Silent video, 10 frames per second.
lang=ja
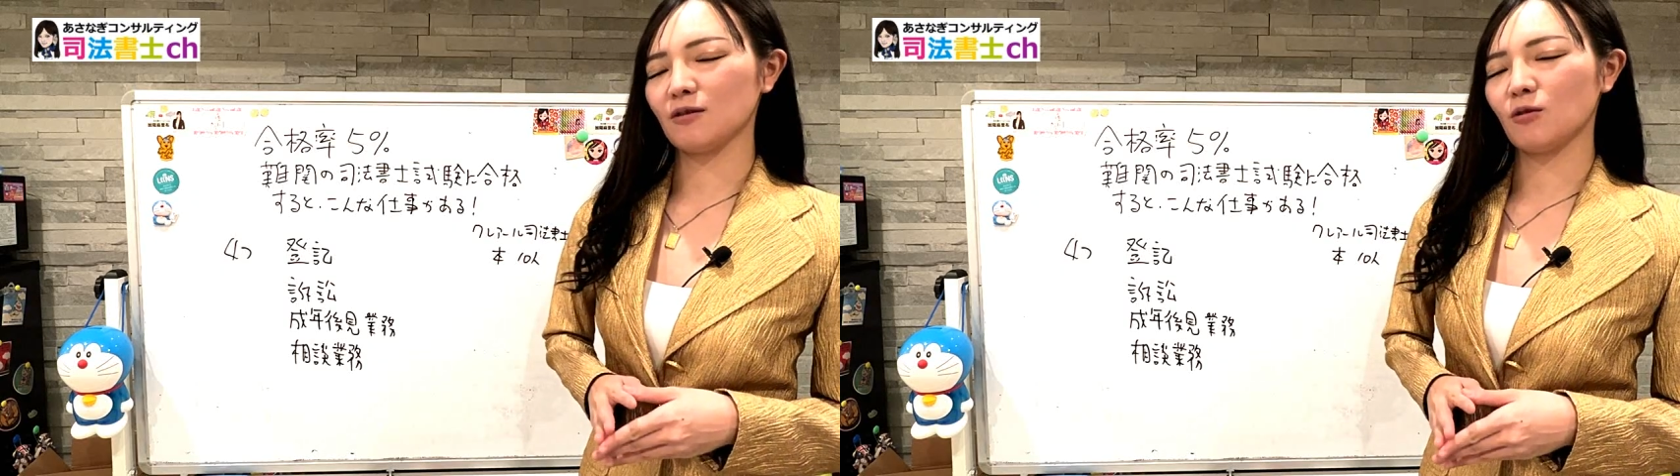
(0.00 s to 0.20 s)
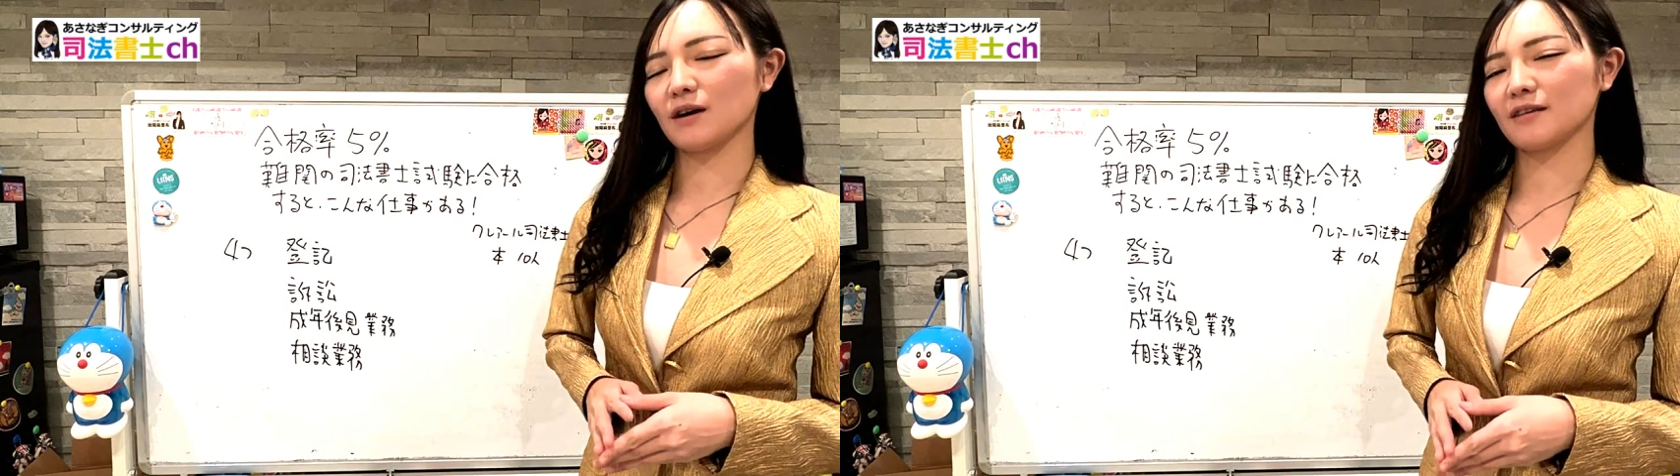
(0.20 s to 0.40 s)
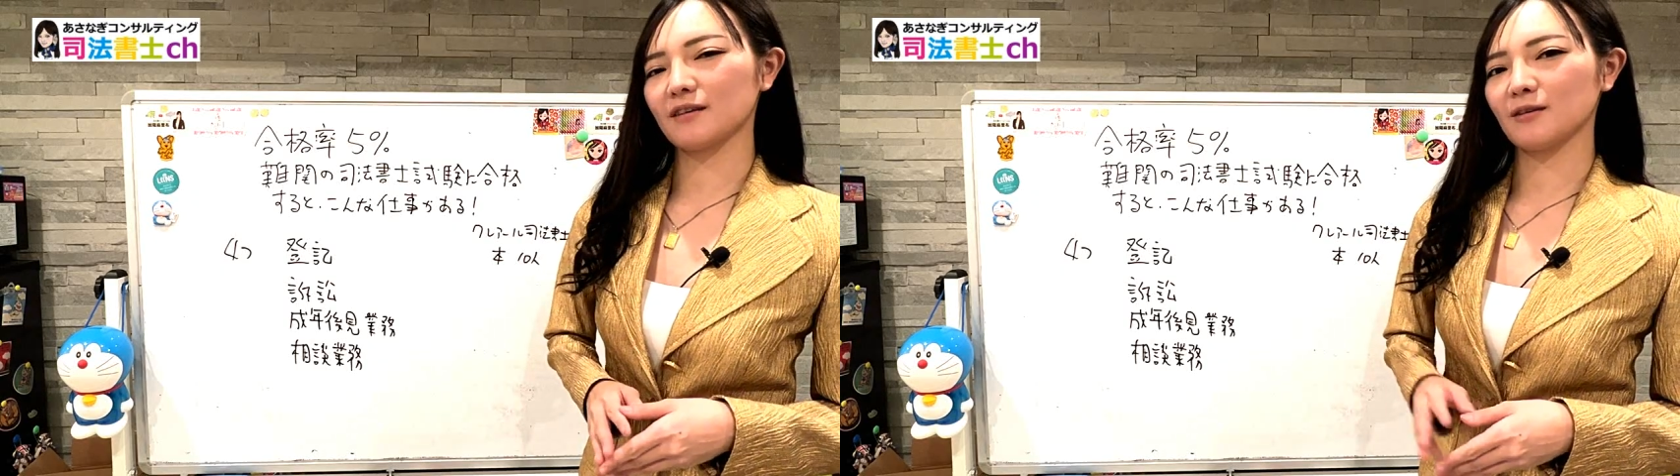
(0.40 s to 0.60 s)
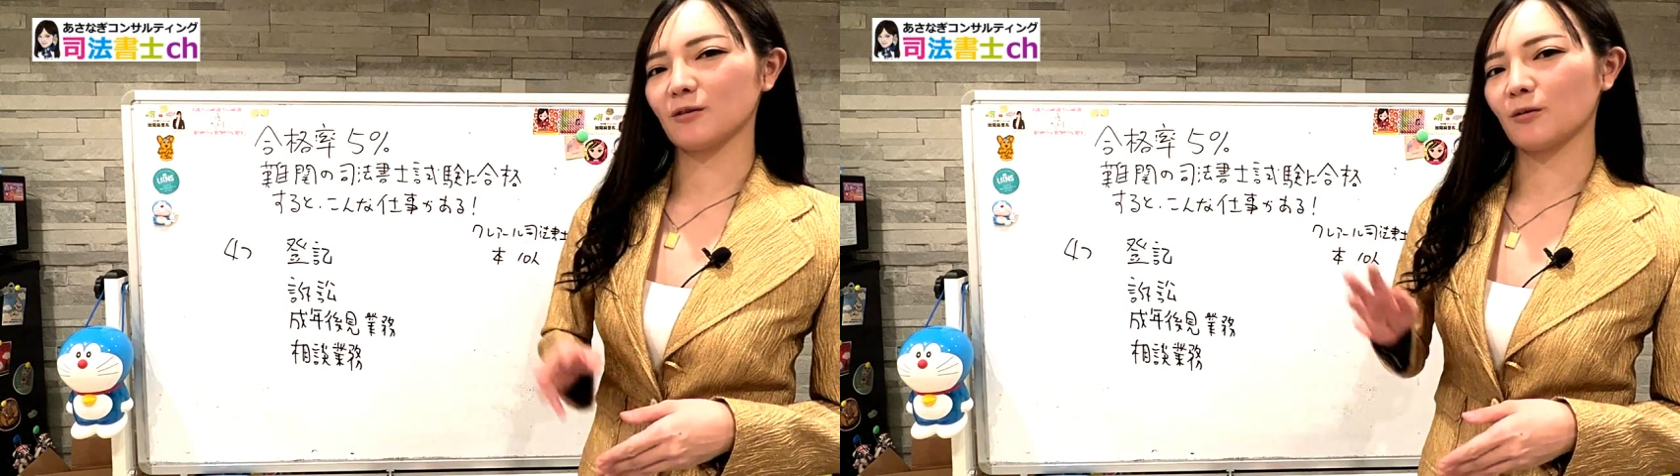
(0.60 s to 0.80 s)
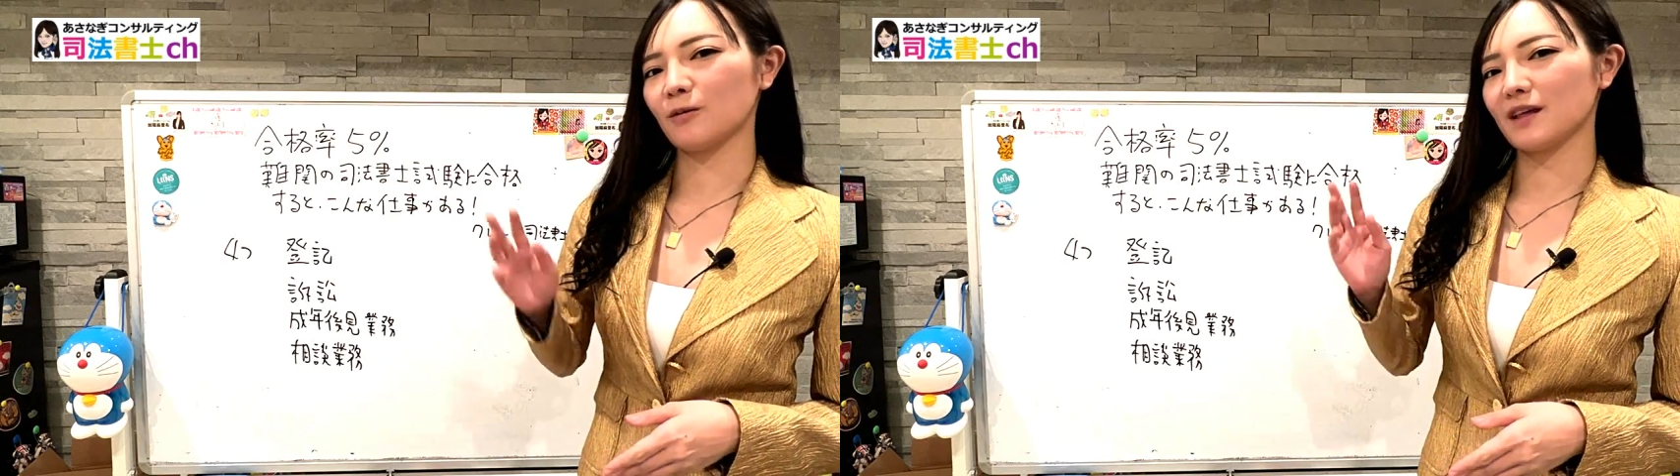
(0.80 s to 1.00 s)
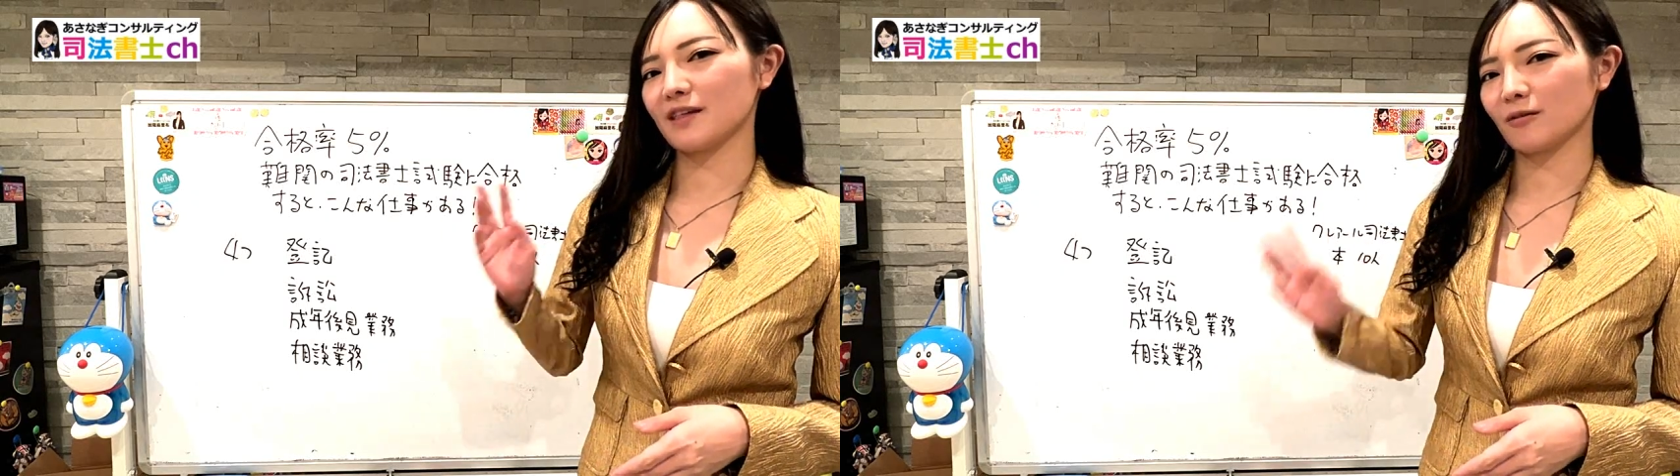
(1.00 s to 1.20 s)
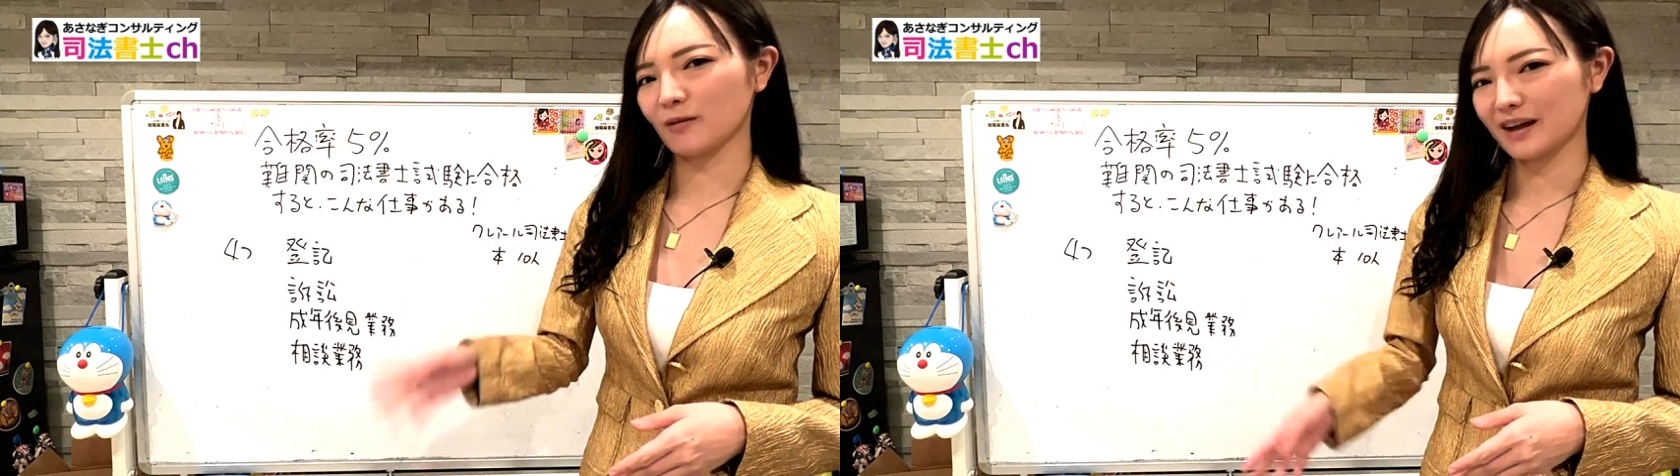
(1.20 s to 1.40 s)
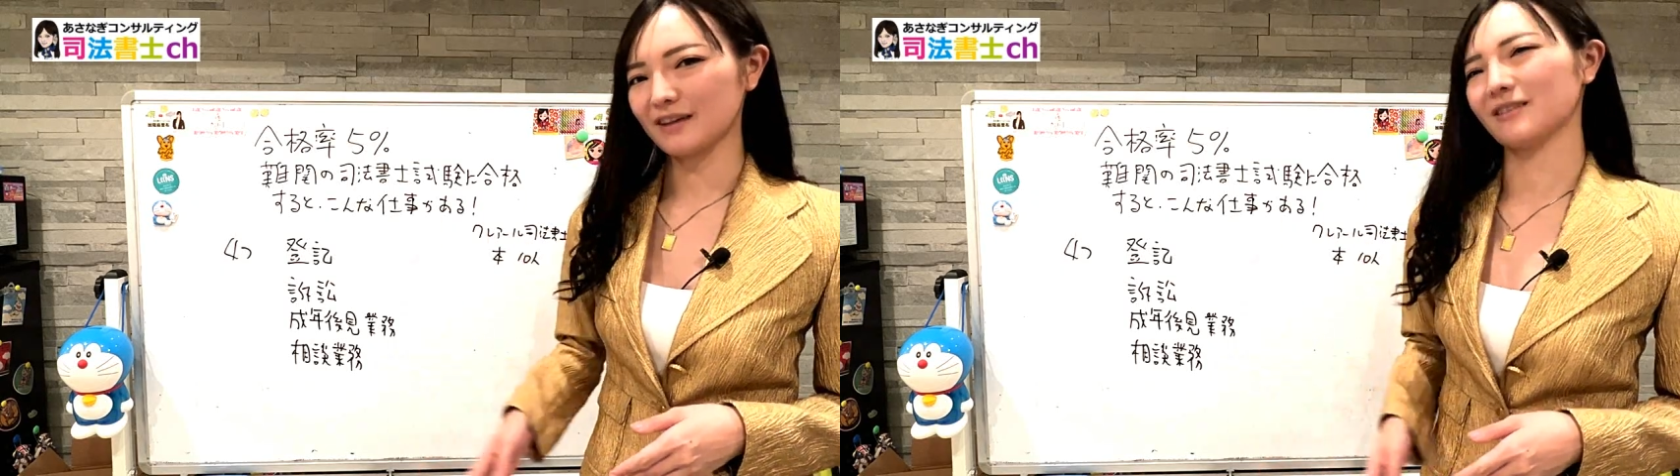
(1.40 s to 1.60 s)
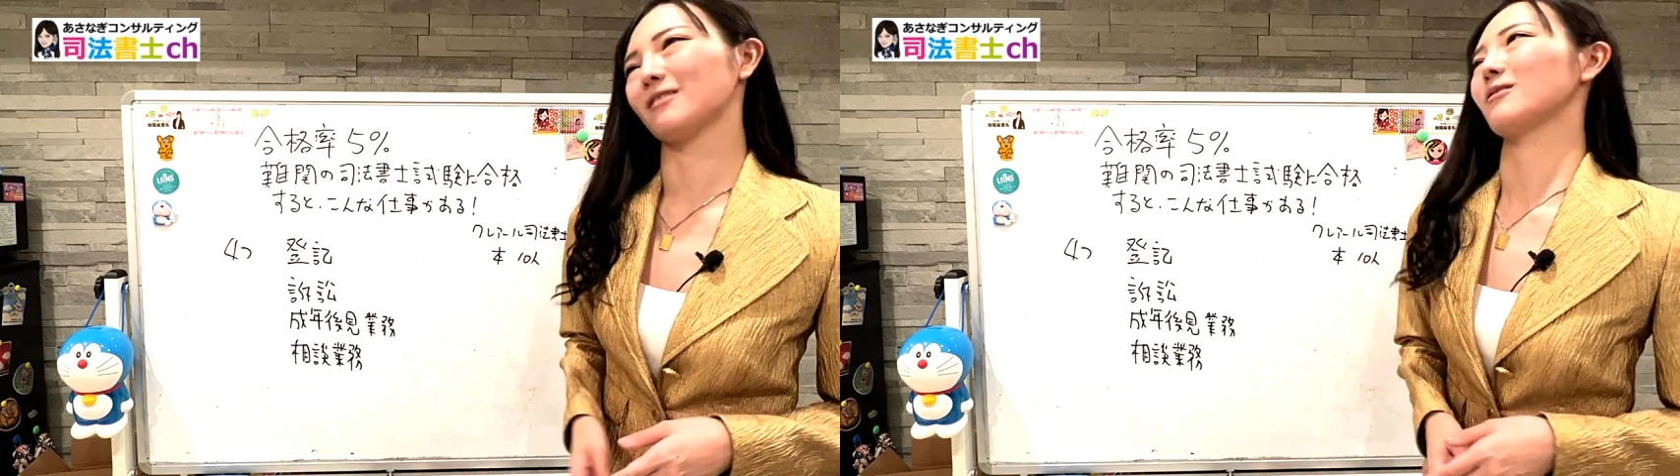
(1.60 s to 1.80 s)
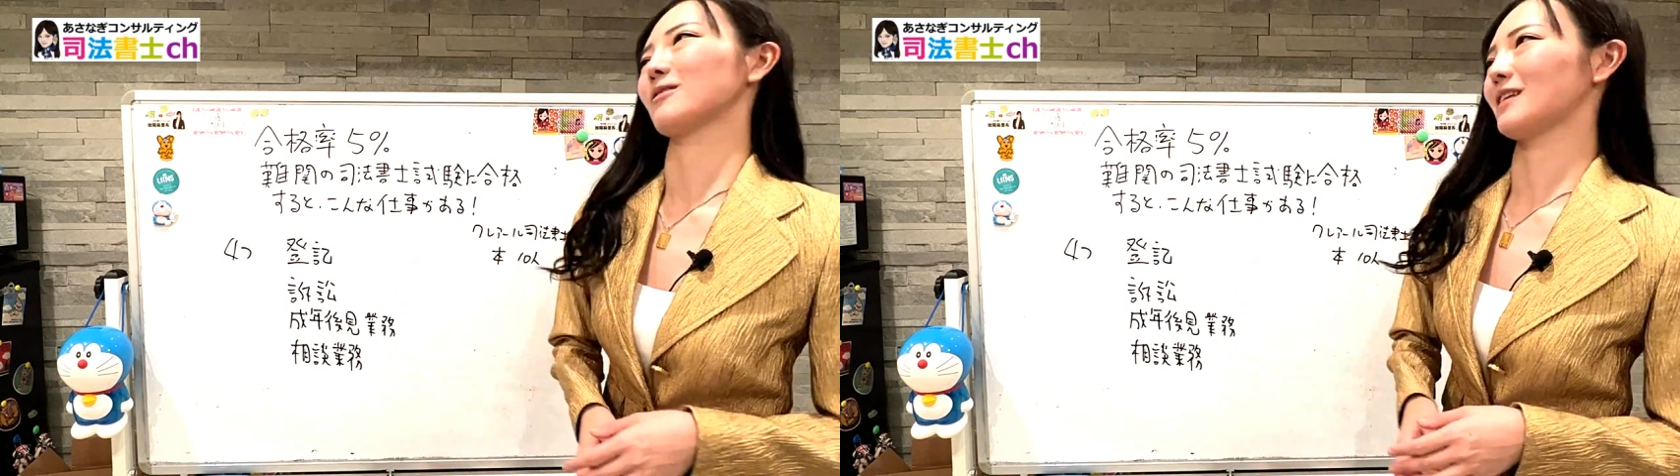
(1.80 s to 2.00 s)
合格するとこんな仕事があると
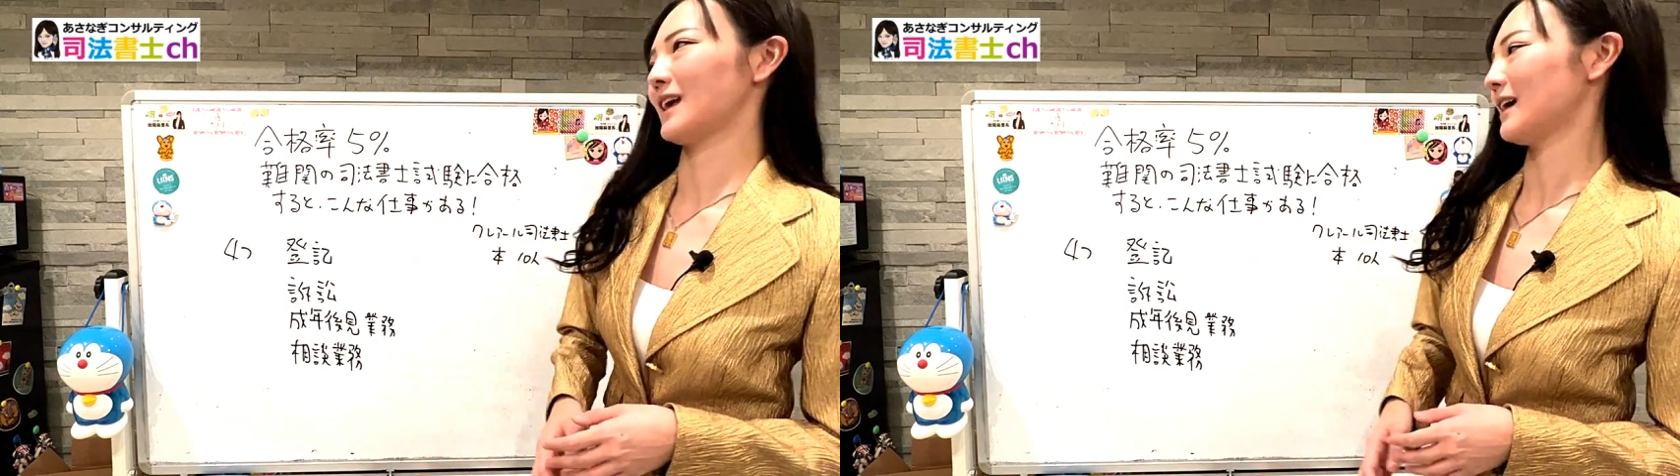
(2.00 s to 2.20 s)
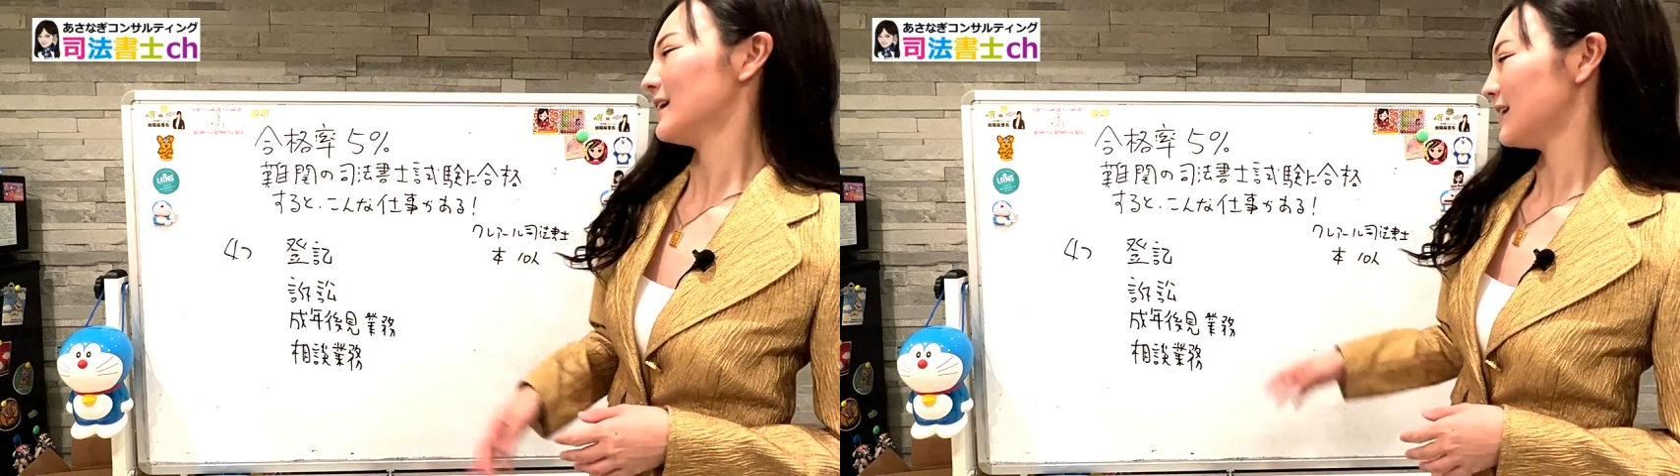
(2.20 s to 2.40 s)
いうことで、